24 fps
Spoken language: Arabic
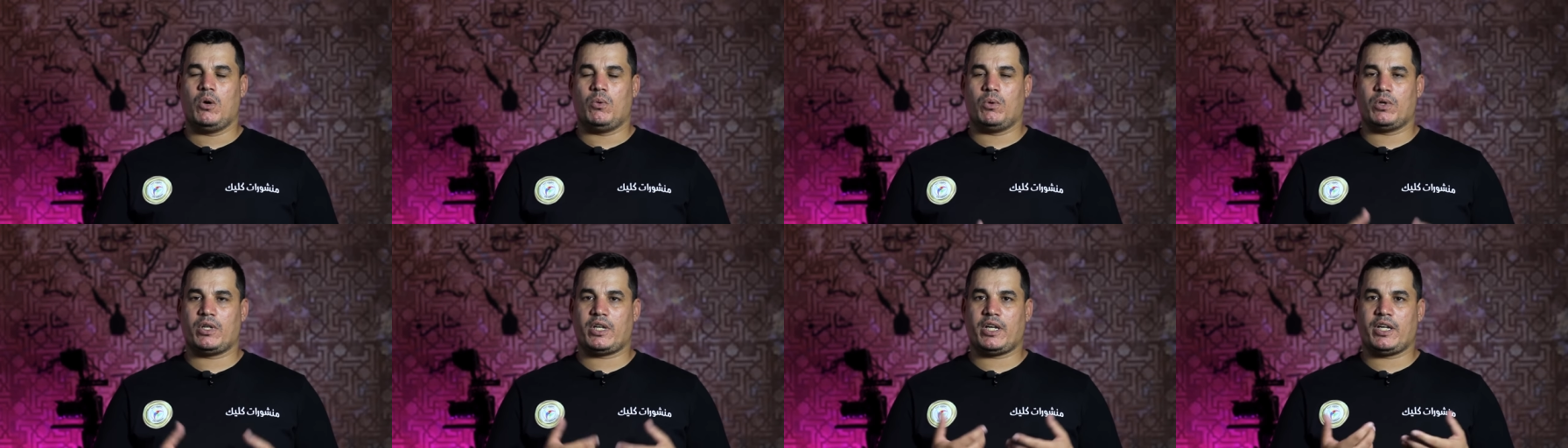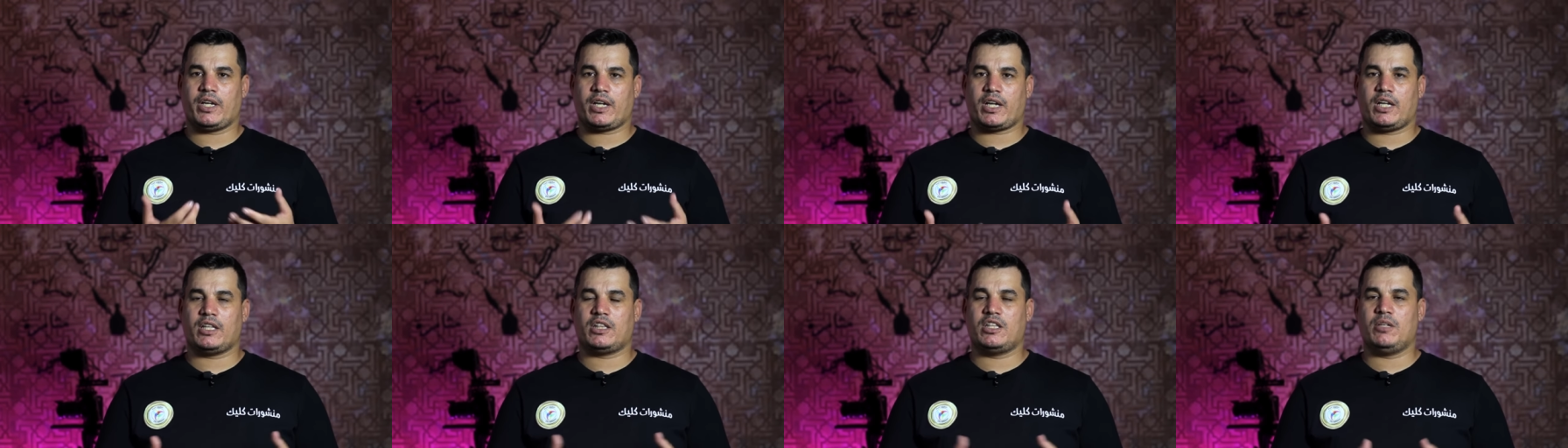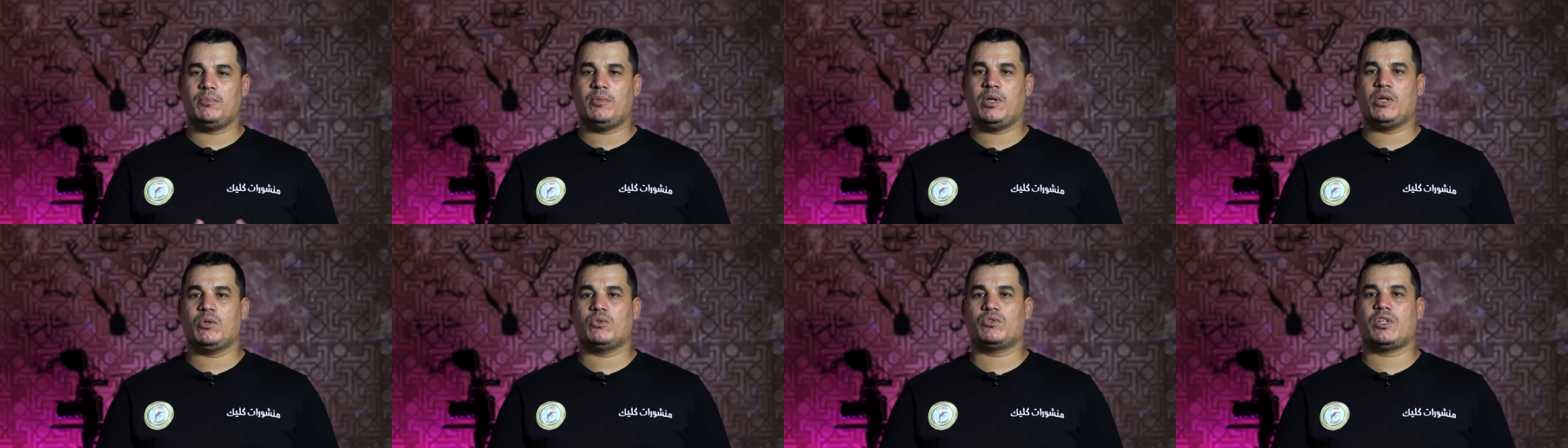ولا راح
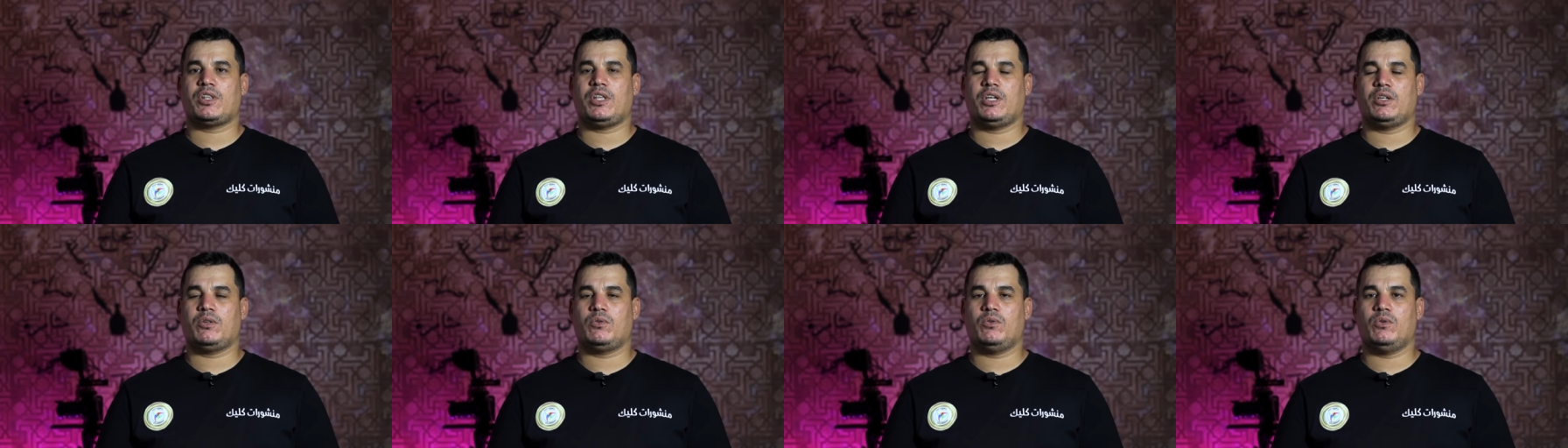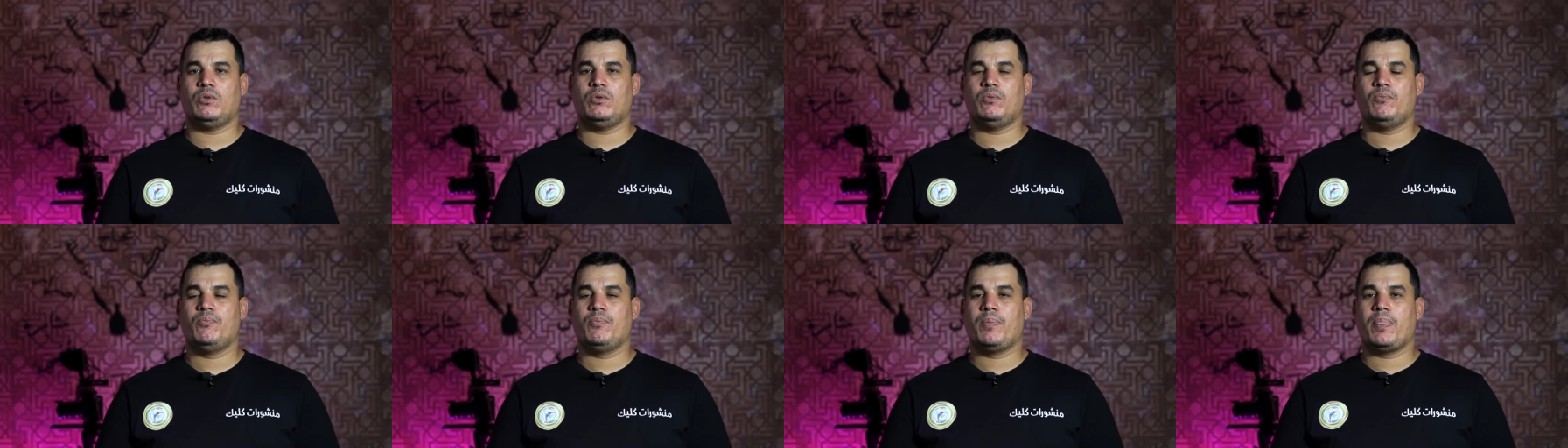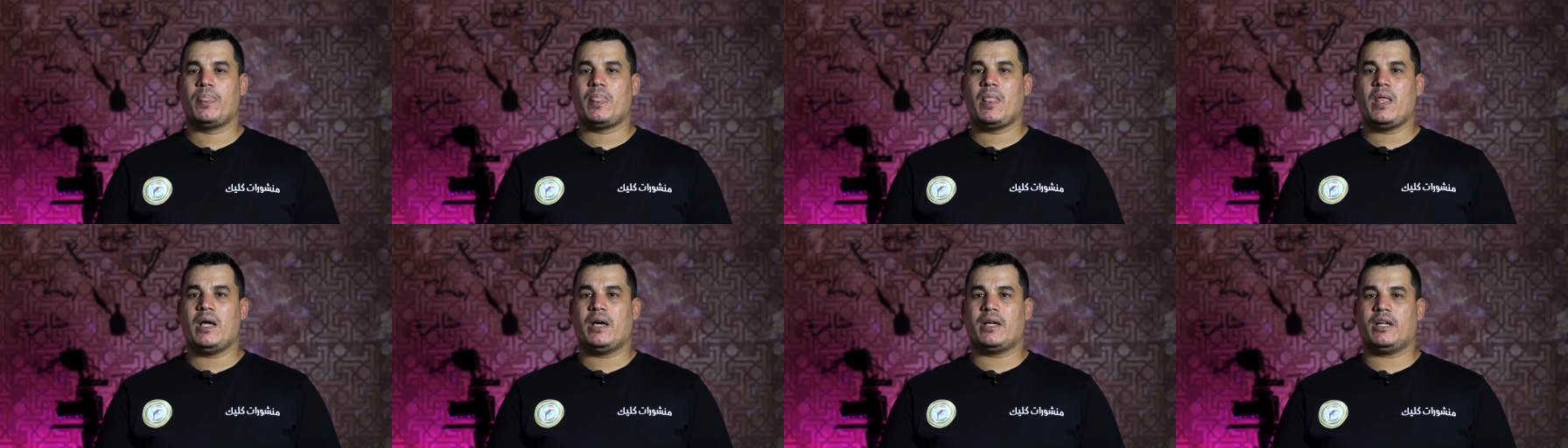يقدمها الأستاذ حيقون
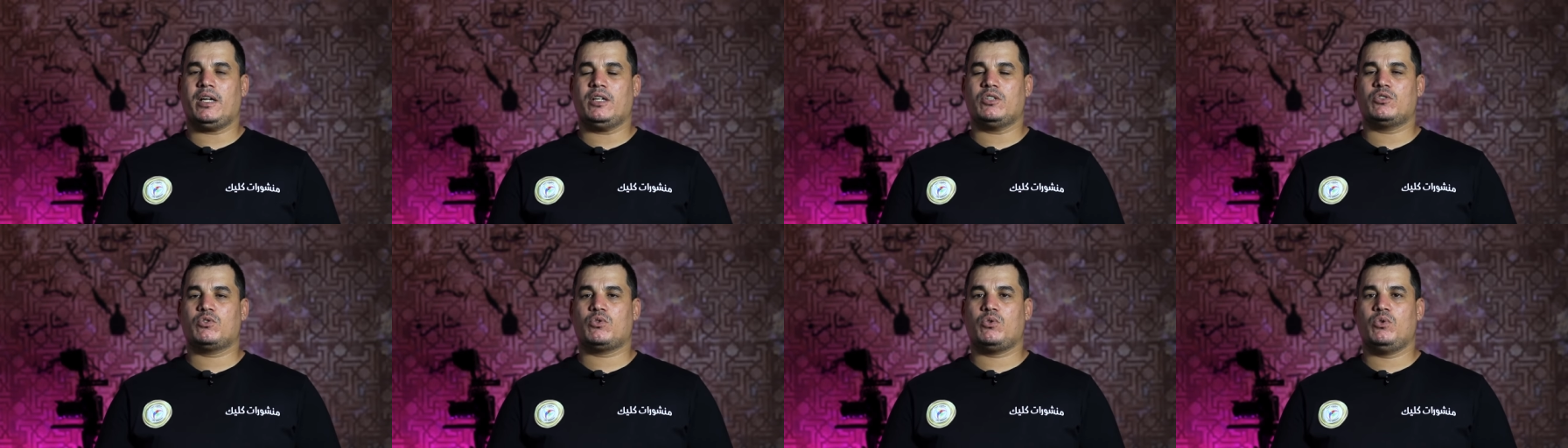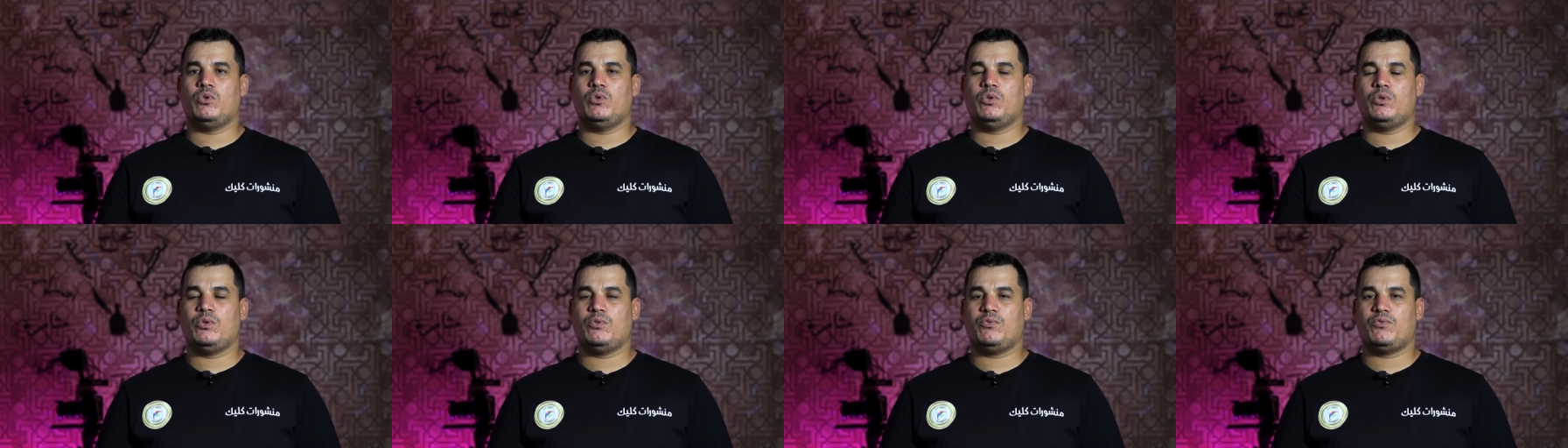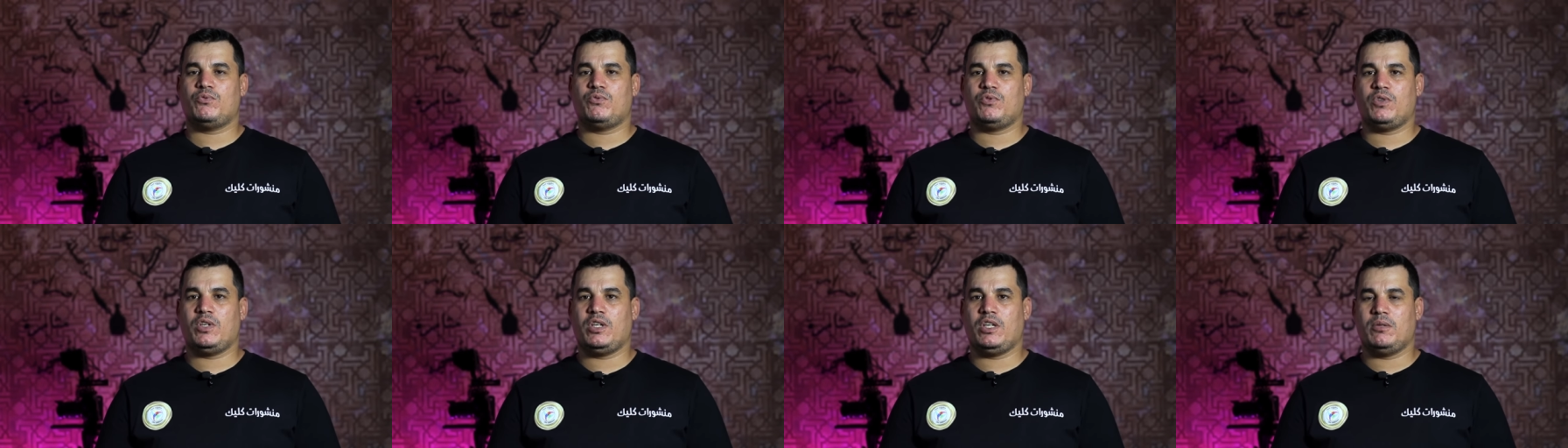راح تكون
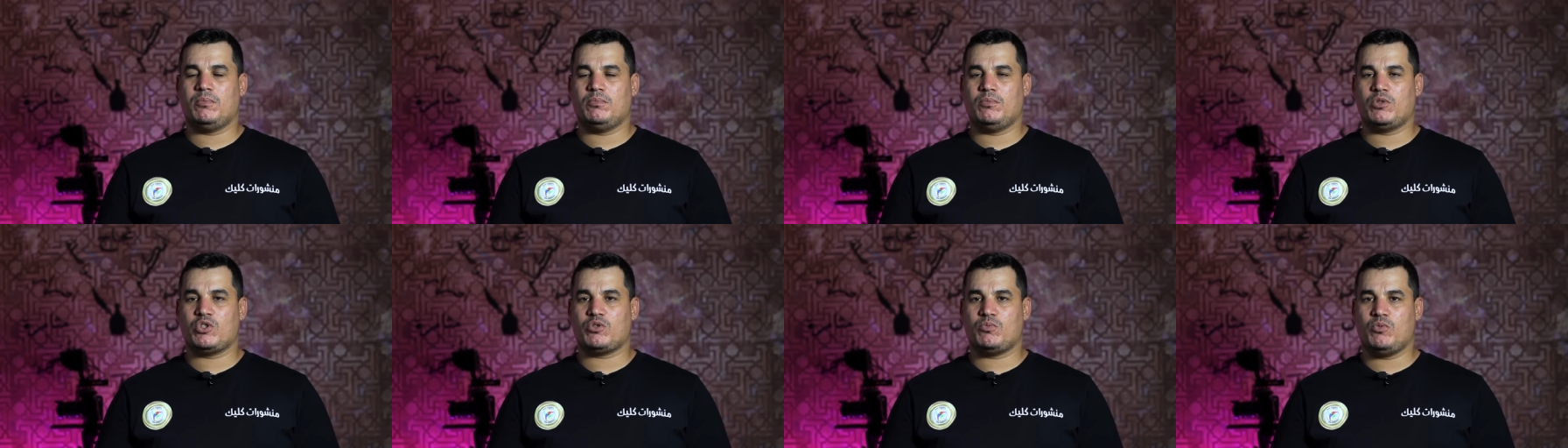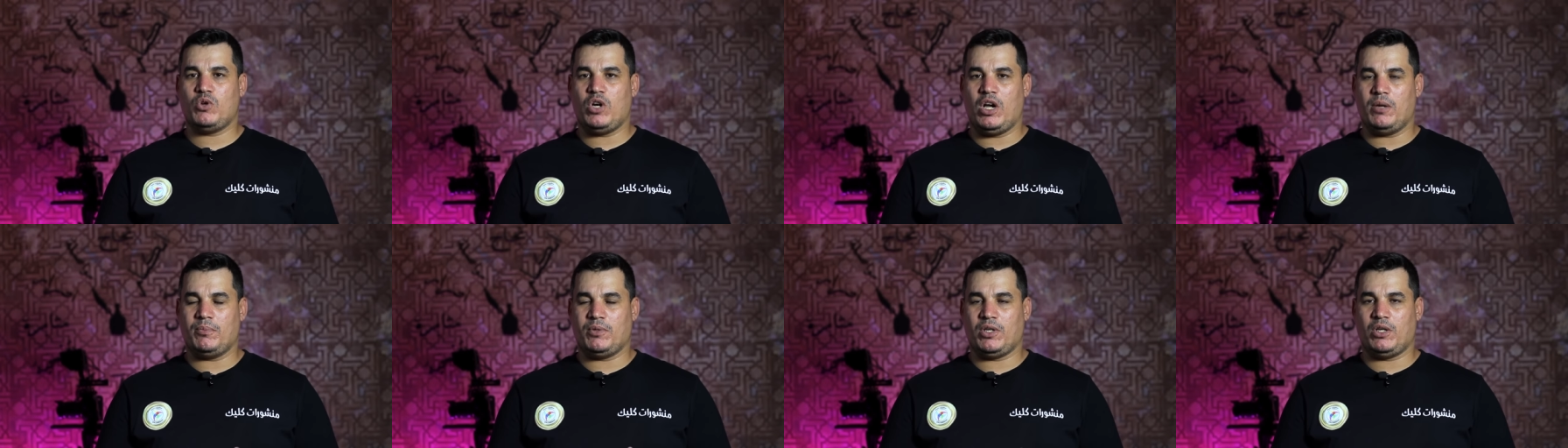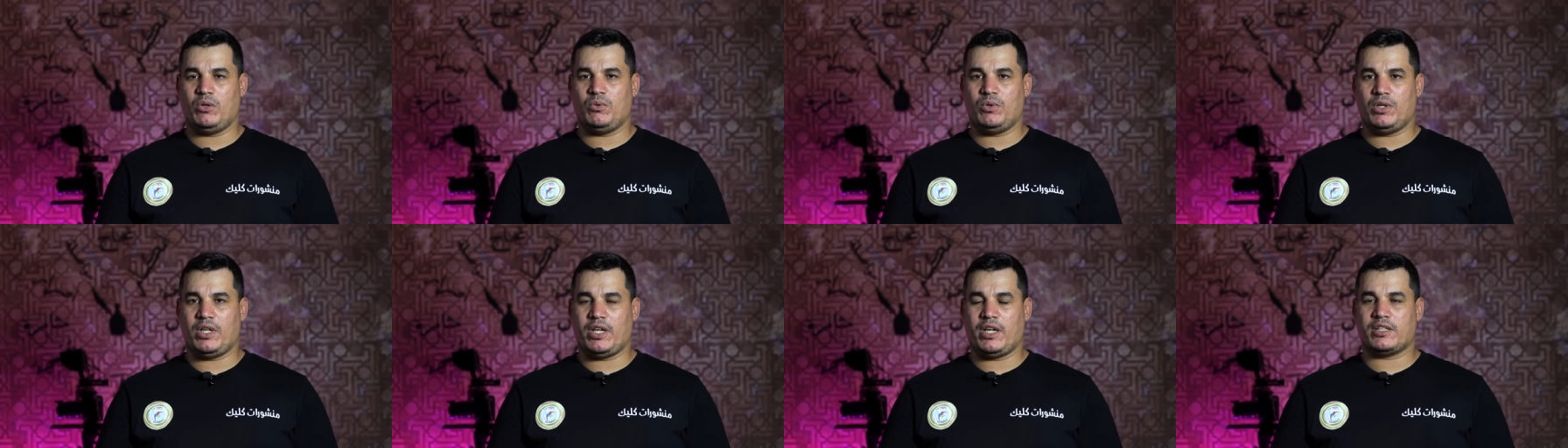في مجموعة من
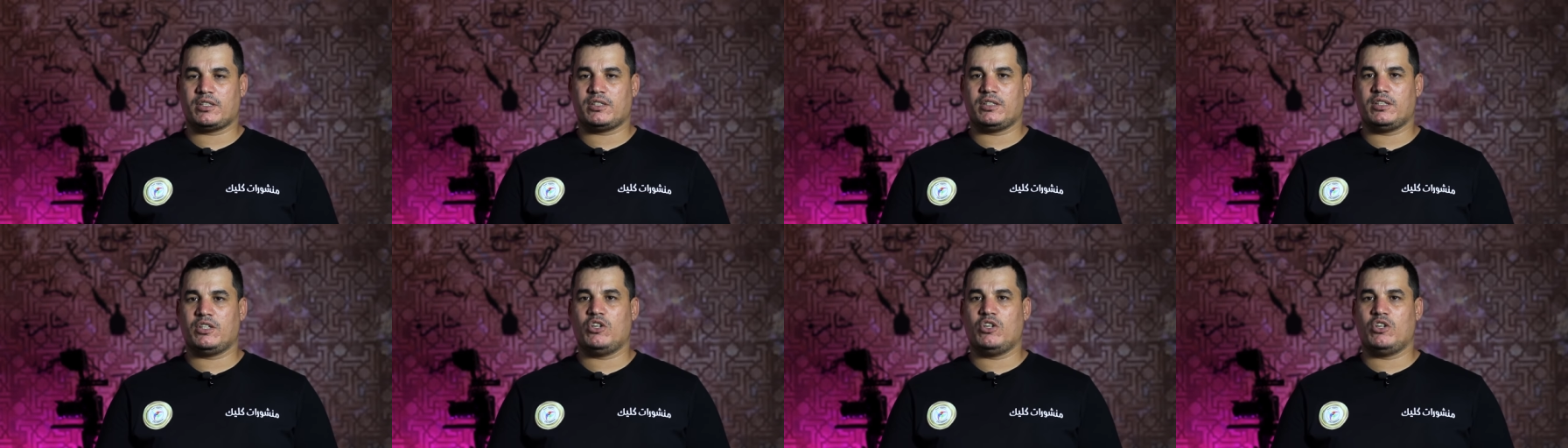الولايات